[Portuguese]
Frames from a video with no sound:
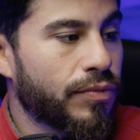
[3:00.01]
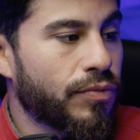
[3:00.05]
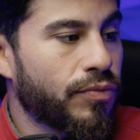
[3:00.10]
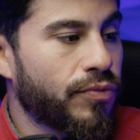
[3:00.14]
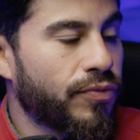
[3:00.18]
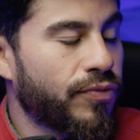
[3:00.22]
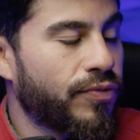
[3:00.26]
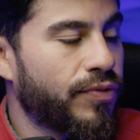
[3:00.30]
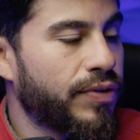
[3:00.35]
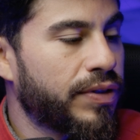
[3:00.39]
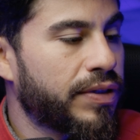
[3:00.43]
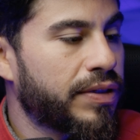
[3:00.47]

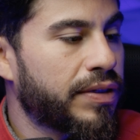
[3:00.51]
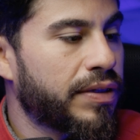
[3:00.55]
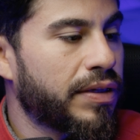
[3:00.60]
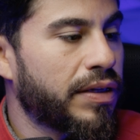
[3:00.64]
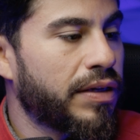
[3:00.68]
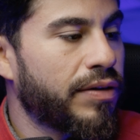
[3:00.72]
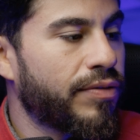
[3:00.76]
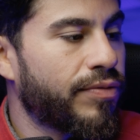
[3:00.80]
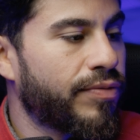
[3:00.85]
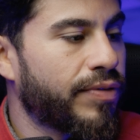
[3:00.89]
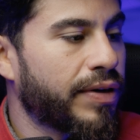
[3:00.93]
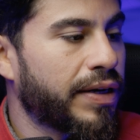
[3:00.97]
Vamos ver se
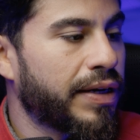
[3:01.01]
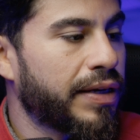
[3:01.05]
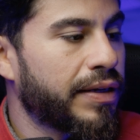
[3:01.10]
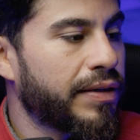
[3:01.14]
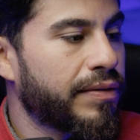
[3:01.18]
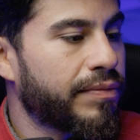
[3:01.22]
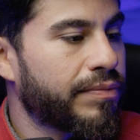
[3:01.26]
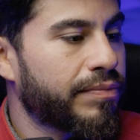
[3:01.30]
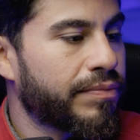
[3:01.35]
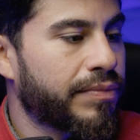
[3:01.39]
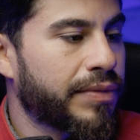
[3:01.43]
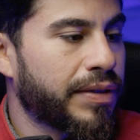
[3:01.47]
ele
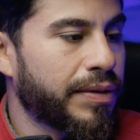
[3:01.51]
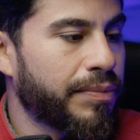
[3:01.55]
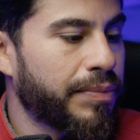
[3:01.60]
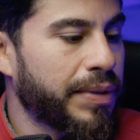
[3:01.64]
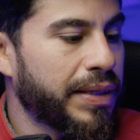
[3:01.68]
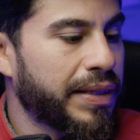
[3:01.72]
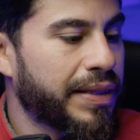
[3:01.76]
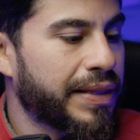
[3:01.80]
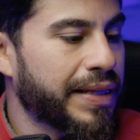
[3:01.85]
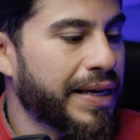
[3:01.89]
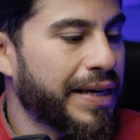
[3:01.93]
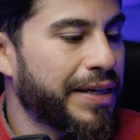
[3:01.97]
vai
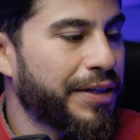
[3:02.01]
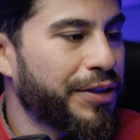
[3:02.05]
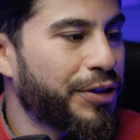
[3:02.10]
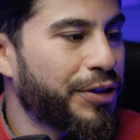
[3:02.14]
também estar tá